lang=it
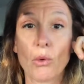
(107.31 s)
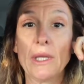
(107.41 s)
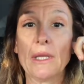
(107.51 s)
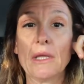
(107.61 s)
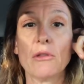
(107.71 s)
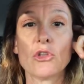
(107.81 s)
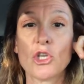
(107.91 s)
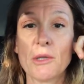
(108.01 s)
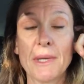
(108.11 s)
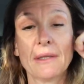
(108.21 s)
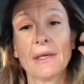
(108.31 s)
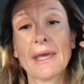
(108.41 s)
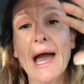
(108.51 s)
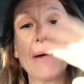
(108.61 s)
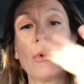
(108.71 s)
quindi mm, ci
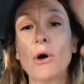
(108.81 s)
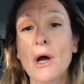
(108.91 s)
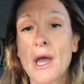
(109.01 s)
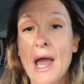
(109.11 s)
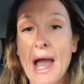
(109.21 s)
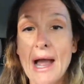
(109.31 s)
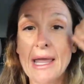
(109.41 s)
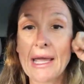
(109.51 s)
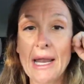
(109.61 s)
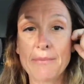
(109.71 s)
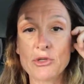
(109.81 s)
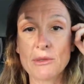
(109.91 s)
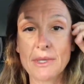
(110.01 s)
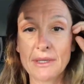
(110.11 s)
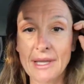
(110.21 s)
dimentichiamo anche la
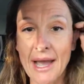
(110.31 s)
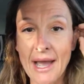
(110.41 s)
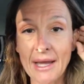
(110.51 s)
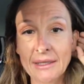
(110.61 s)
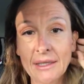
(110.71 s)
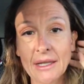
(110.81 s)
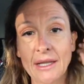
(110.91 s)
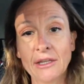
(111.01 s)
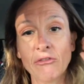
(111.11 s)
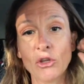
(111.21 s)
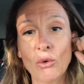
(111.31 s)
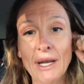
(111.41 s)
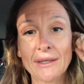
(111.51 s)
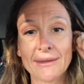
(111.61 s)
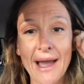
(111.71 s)
possibilità
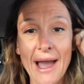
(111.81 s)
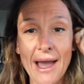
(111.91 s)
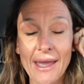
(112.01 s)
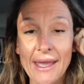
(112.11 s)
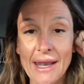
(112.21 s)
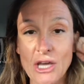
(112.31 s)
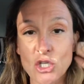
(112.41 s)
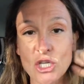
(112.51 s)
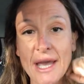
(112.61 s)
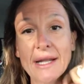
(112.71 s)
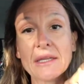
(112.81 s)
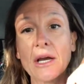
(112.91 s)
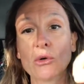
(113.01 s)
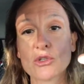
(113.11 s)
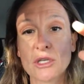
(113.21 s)
dell'individualità e la
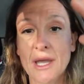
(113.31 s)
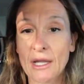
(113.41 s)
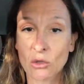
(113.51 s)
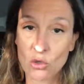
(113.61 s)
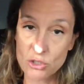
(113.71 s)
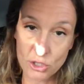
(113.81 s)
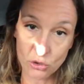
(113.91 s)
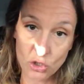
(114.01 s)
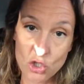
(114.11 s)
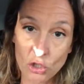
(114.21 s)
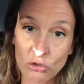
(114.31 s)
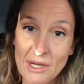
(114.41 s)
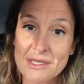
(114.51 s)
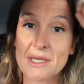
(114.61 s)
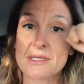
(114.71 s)
scelta considerando lo
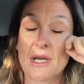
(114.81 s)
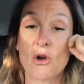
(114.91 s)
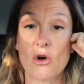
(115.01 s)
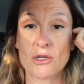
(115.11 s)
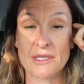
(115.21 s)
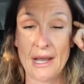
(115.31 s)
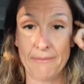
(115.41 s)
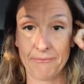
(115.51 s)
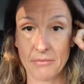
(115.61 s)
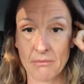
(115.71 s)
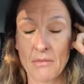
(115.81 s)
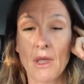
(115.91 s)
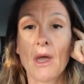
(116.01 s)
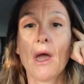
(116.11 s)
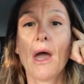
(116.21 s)
018 la stessa cosa.
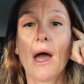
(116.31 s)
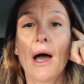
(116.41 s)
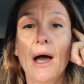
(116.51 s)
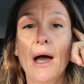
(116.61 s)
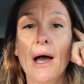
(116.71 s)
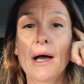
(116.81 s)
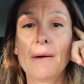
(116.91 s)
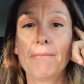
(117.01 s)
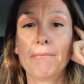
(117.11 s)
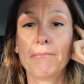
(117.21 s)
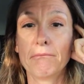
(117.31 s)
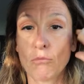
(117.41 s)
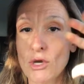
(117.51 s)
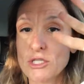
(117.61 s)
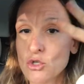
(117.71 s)
Uh,
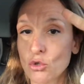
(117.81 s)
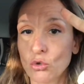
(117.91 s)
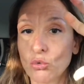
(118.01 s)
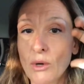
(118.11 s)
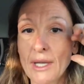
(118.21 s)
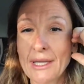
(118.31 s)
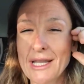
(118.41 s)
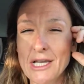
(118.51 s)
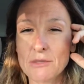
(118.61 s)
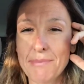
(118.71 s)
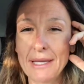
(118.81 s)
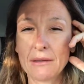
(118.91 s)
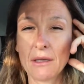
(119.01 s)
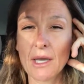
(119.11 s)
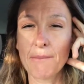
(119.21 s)
questi sono due degli
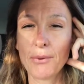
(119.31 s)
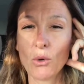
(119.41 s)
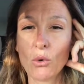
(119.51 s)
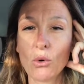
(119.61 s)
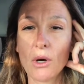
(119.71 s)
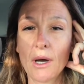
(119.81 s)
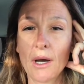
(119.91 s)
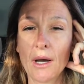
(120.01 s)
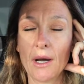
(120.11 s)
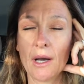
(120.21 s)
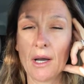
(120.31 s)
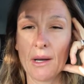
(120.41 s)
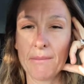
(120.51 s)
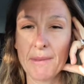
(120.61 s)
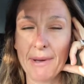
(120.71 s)
aspetti che più uh,
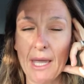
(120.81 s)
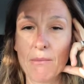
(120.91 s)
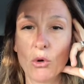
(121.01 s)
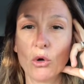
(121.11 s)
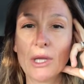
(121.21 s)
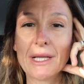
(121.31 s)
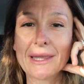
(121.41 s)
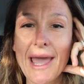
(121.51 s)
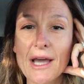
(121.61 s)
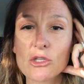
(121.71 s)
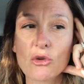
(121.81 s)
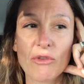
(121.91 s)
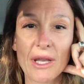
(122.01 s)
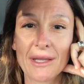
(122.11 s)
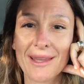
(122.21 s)
mi premono. Il terzo
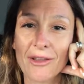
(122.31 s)
viene